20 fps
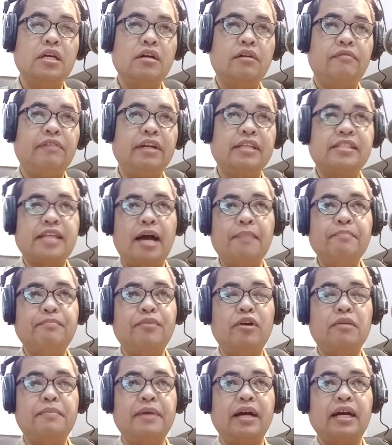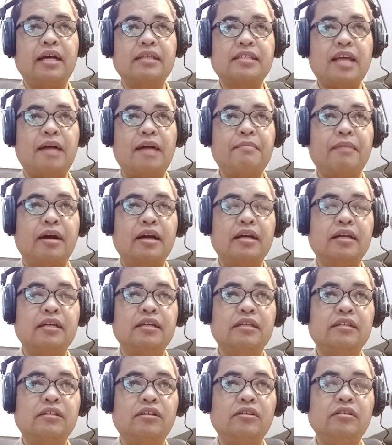For example, mga kasama,
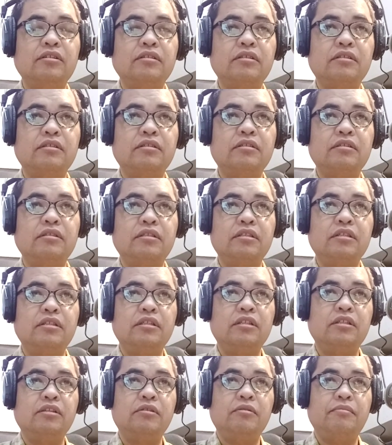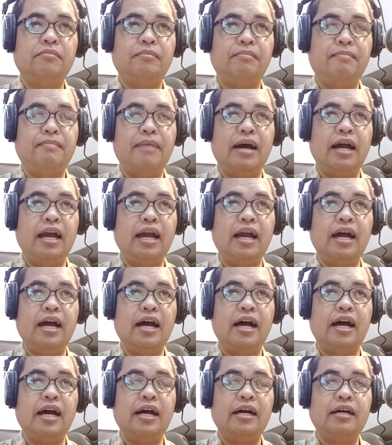no?
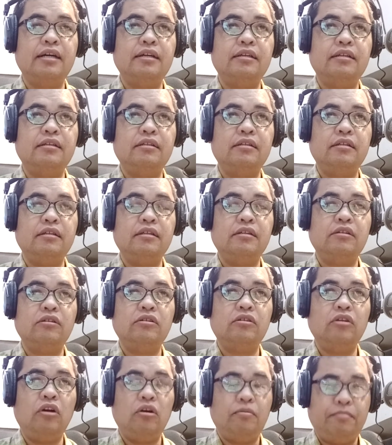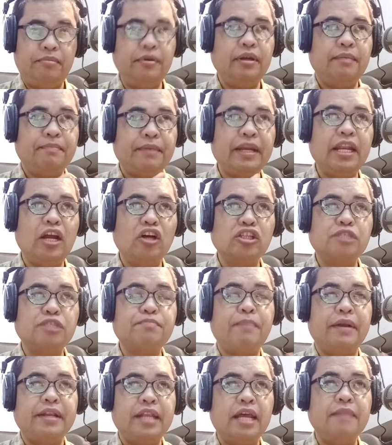mga okay, ano sa
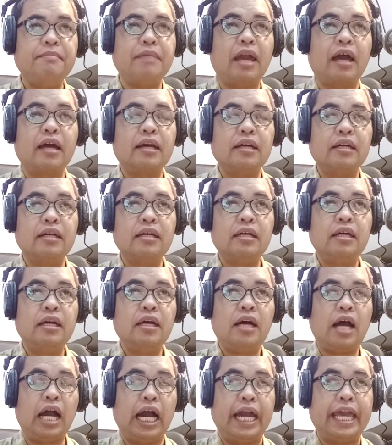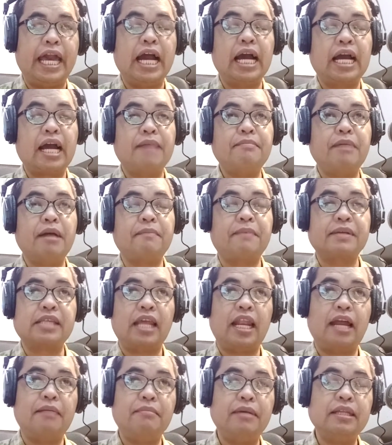pandemya, ang ayan ka
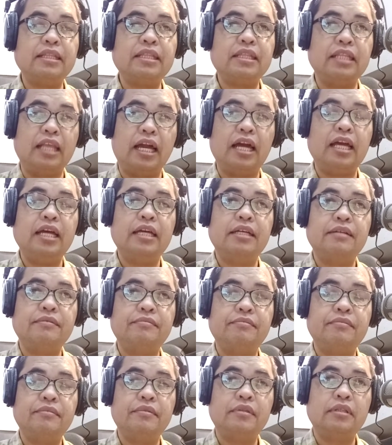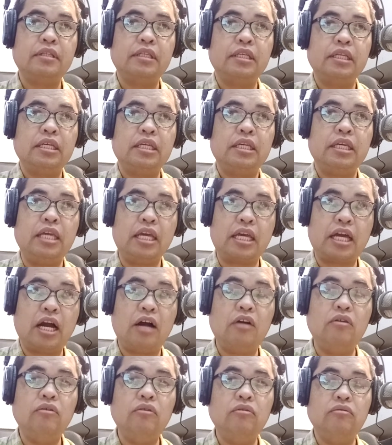magpasalamat nga
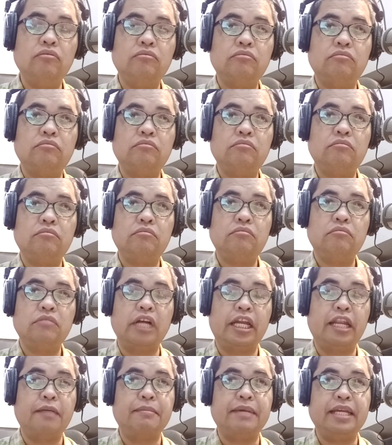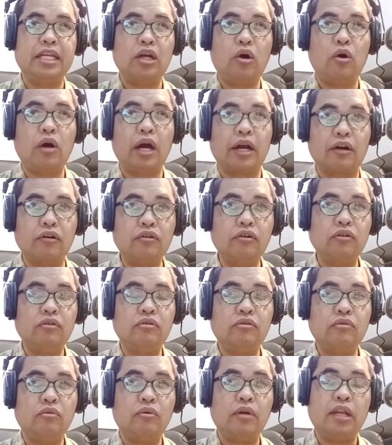ikaw nga naminaw karon
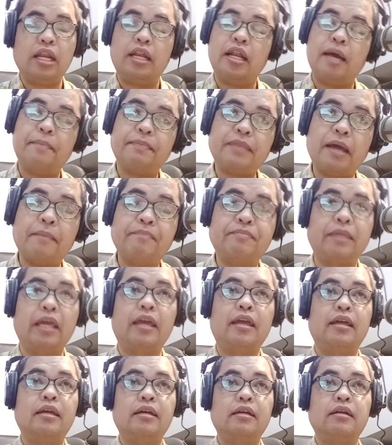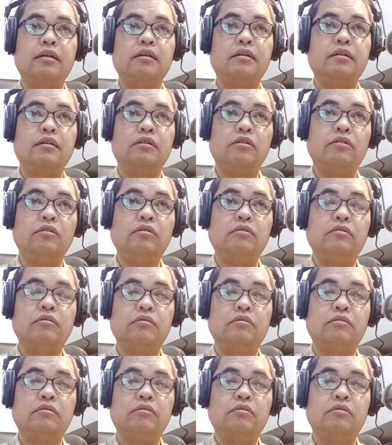wala naptap te eh, no